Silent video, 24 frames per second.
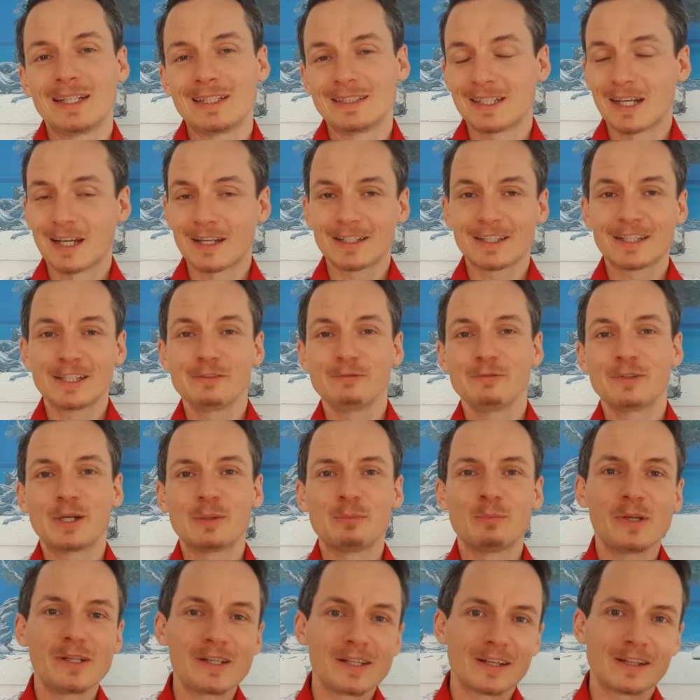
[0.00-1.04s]
dann kriegen wir
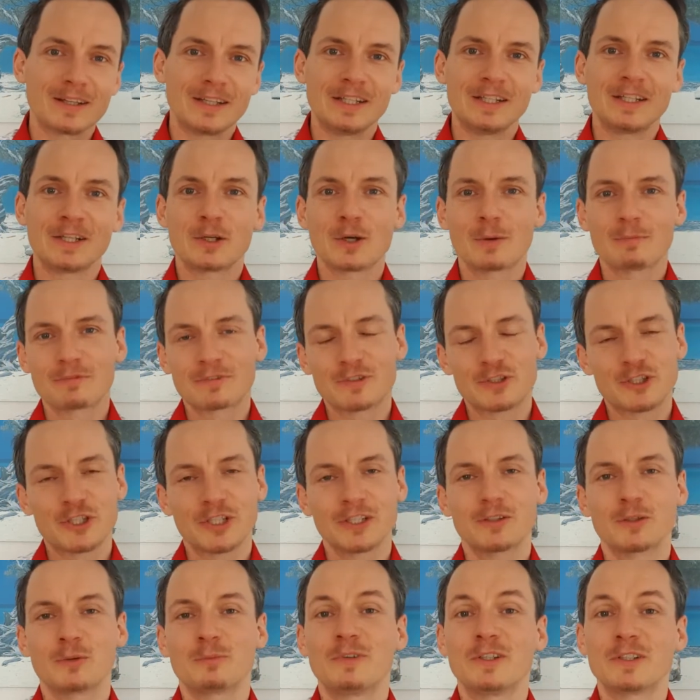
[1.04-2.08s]
Bilder in den Kopf
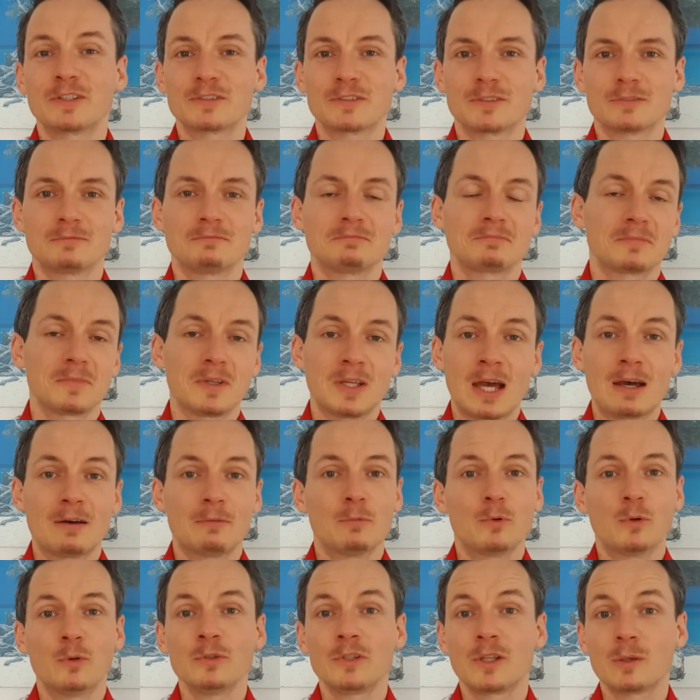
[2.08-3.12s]
geschickt, ob wir es
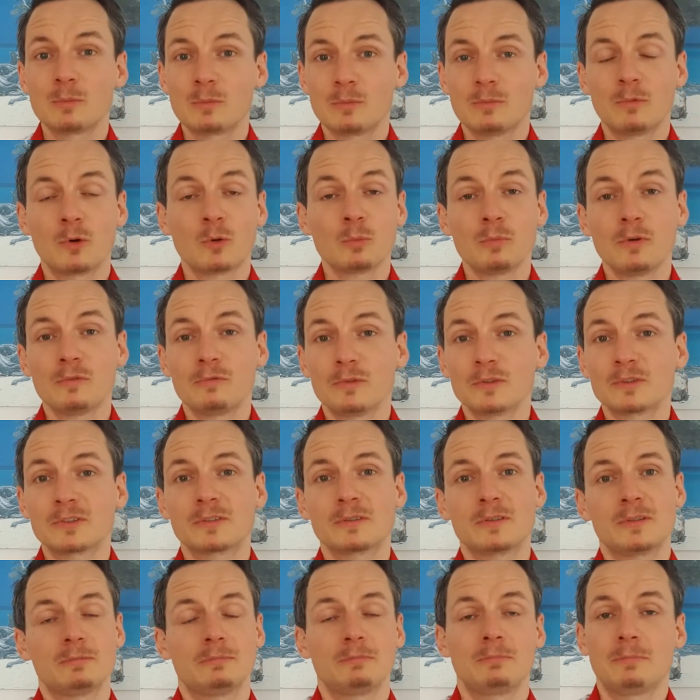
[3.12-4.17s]
ja, unter,
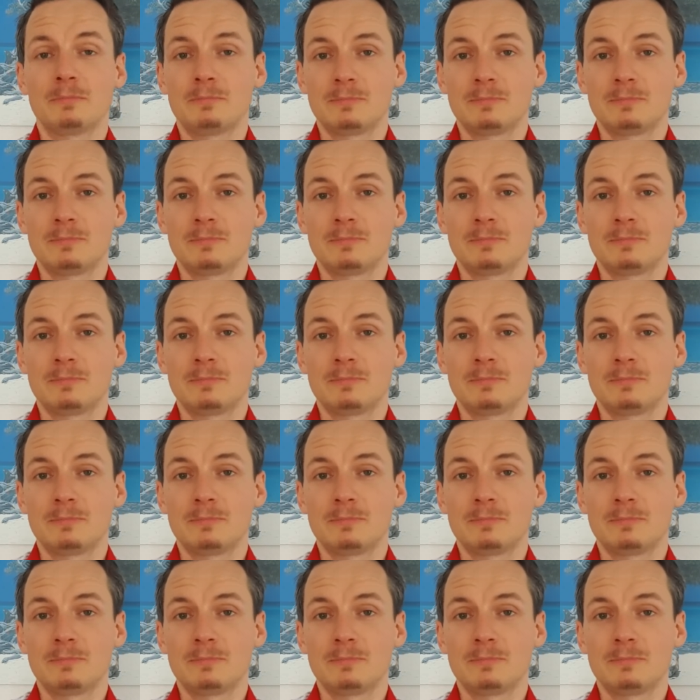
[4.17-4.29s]
unbewusst